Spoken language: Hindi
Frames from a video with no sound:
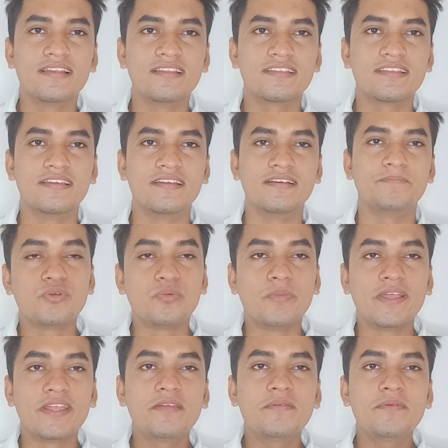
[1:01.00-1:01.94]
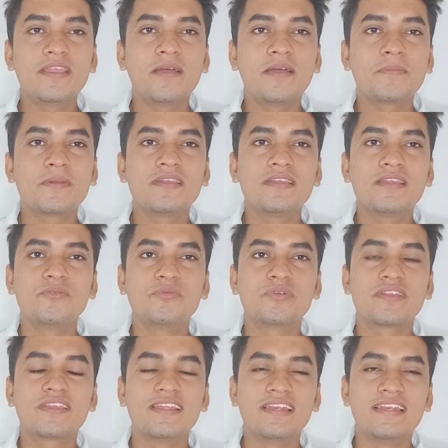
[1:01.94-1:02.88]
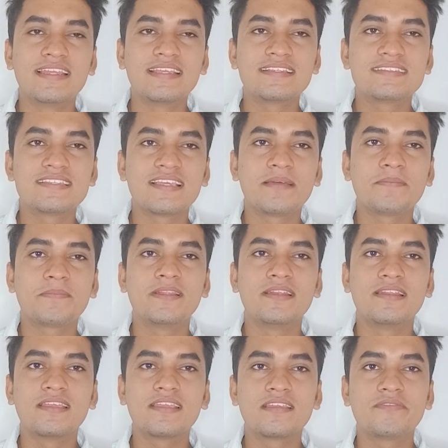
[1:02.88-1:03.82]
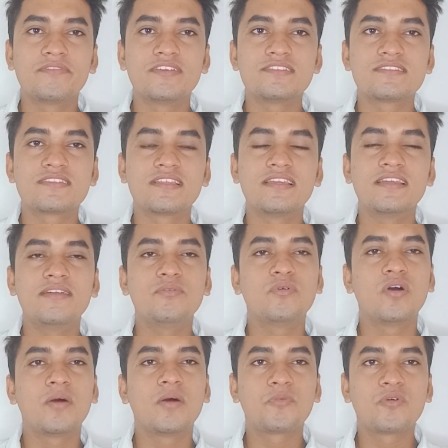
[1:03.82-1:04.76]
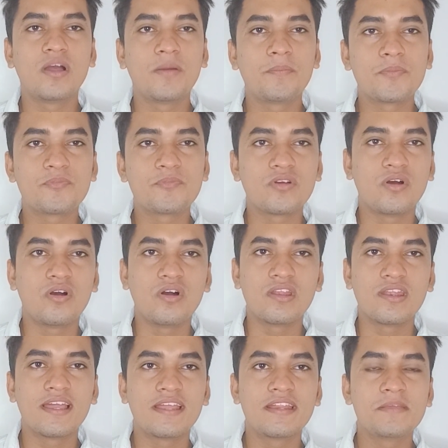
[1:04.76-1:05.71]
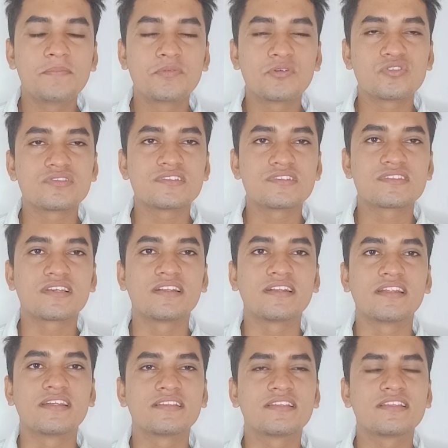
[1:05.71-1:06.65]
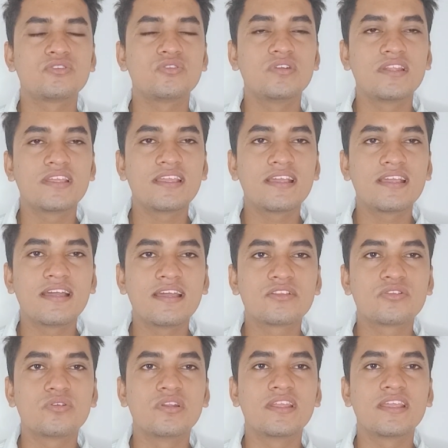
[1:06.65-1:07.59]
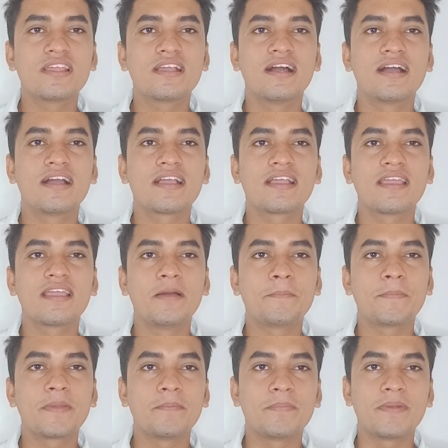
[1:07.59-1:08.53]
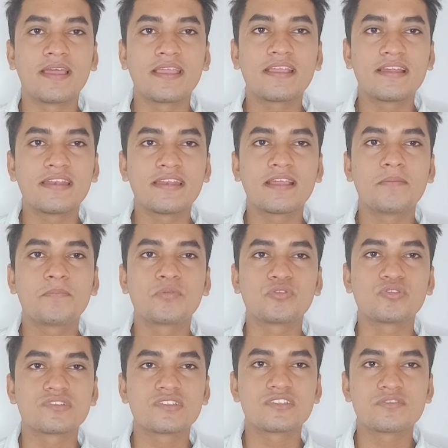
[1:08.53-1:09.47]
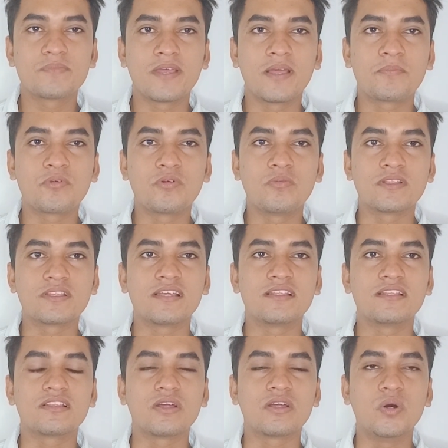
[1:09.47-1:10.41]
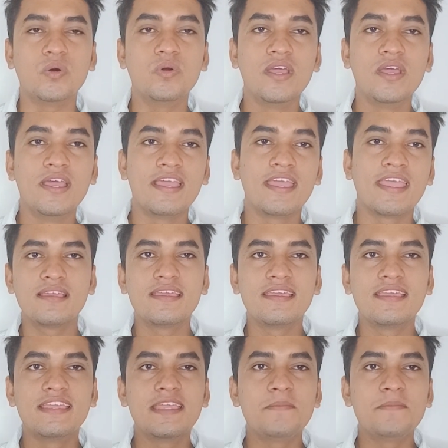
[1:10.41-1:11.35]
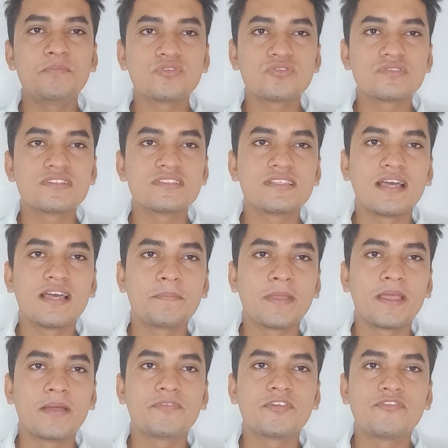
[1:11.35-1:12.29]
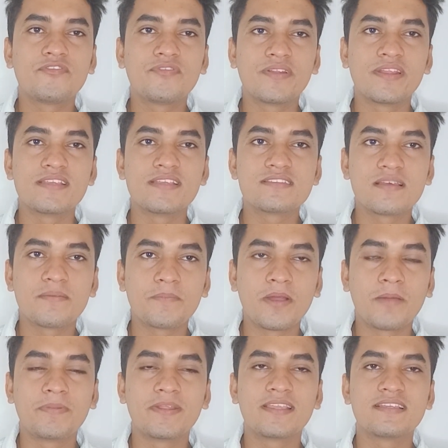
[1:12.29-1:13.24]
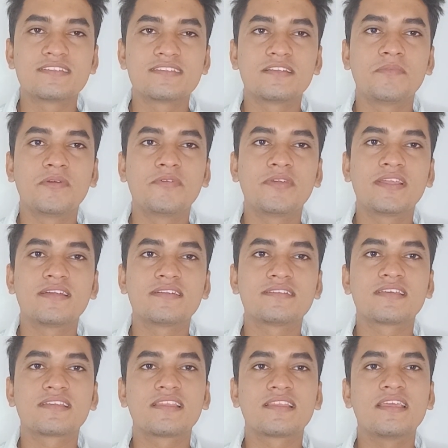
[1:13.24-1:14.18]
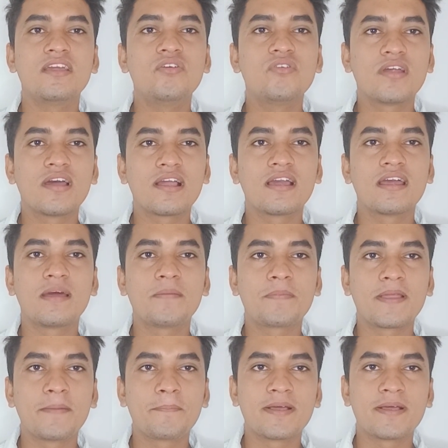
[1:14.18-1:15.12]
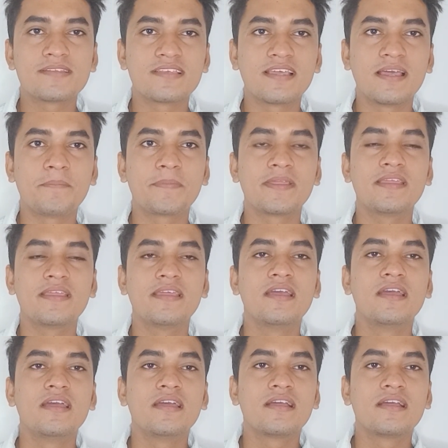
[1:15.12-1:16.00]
देख लेते हैं तो मैंने भी यहाँ पे उनके लिंक से यहाँ पे लिंक भेजते हैं वो आपको यहाँ पे पूरा ऑनलाइन ही प्रोसेस करना रहता है तो लिंक आया तो लिंक आके यहाँ पे अप्लाई करने का प्रोसेस मैं आपको बता देता हूँ ये प्रोसेस आप यहाँ पे फ्रेश अप्लीकेशन में भी कर सकते हैं और अगर आपके पास यहाँ पे